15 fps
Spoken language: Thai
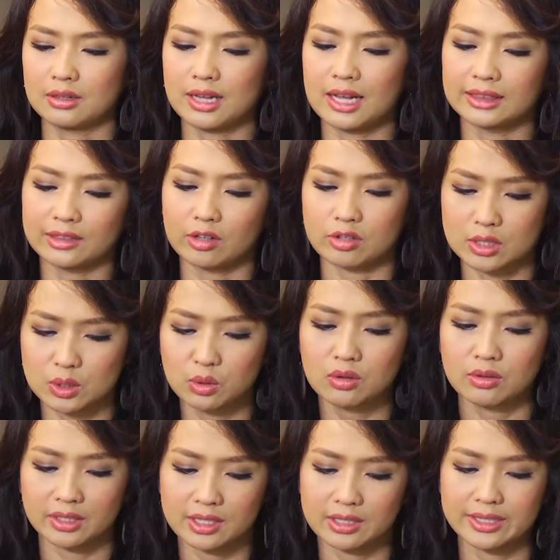การต่อสู้ข
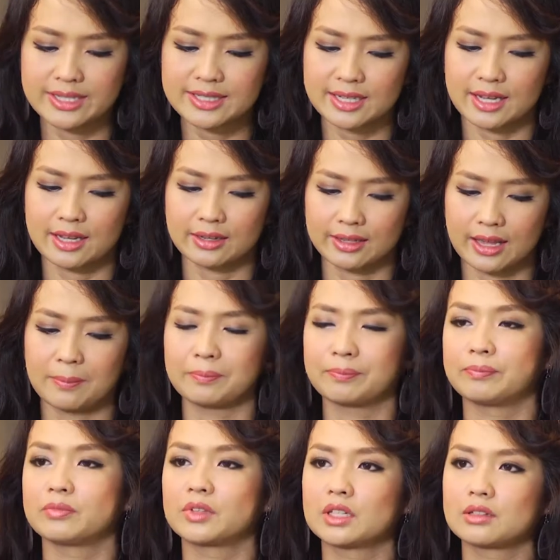องเธอที่จะ
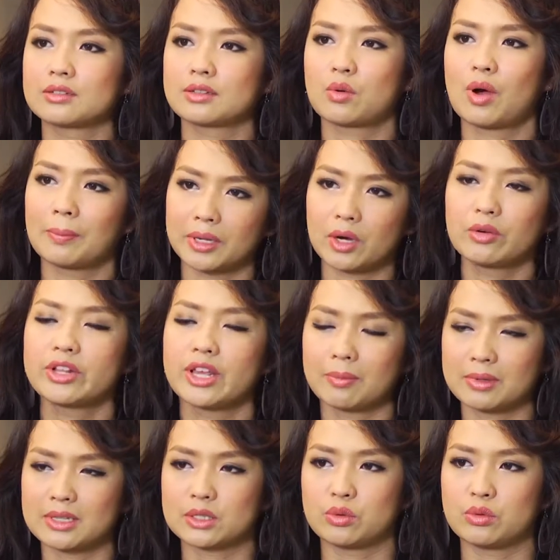นำความเท่าเทียม
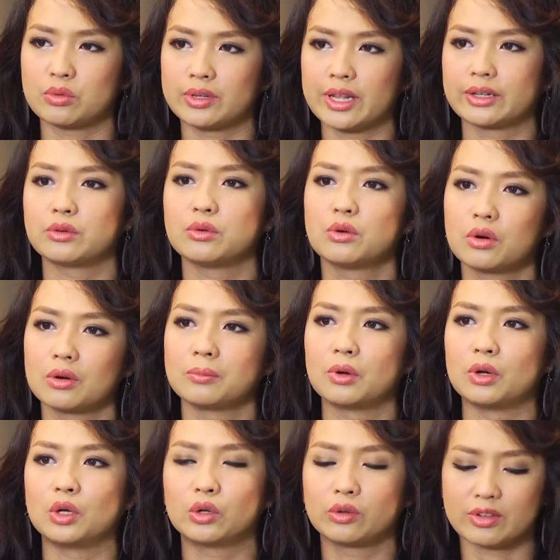มาสู่เด็กทุกคนบ
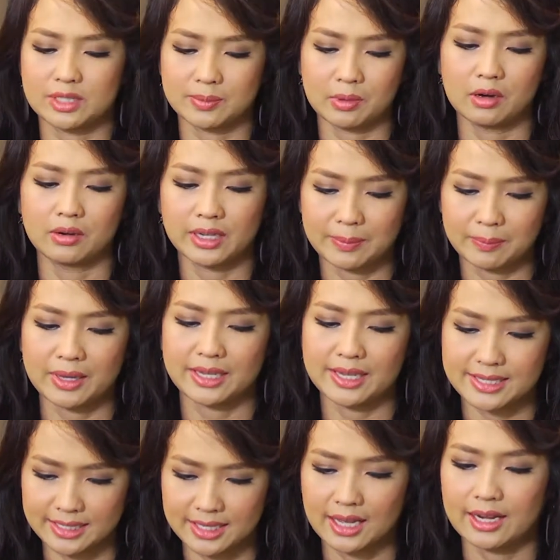นโลกโดยเฉพาะในปากี
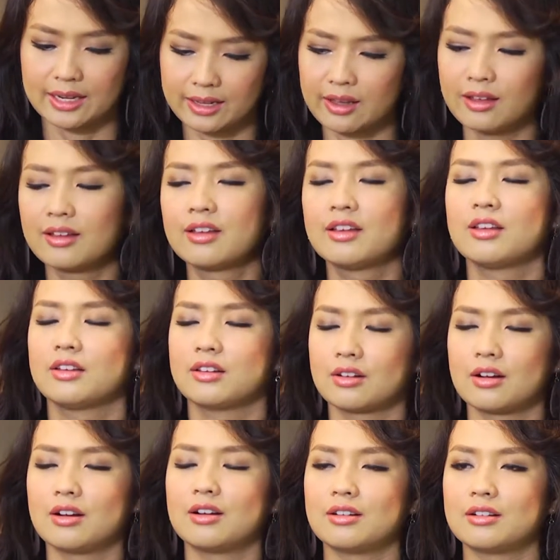สถานเนี่ย
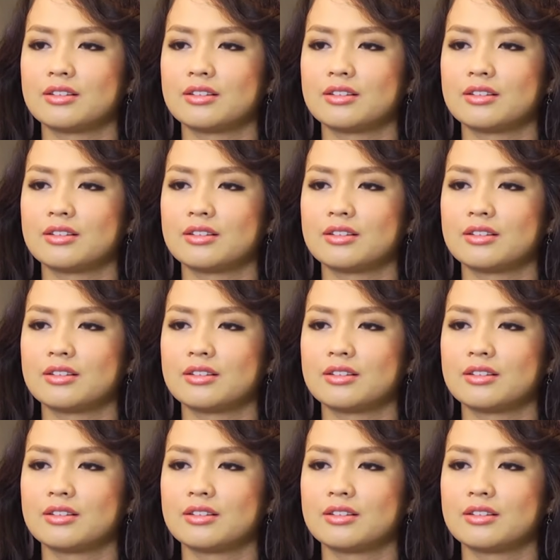ก็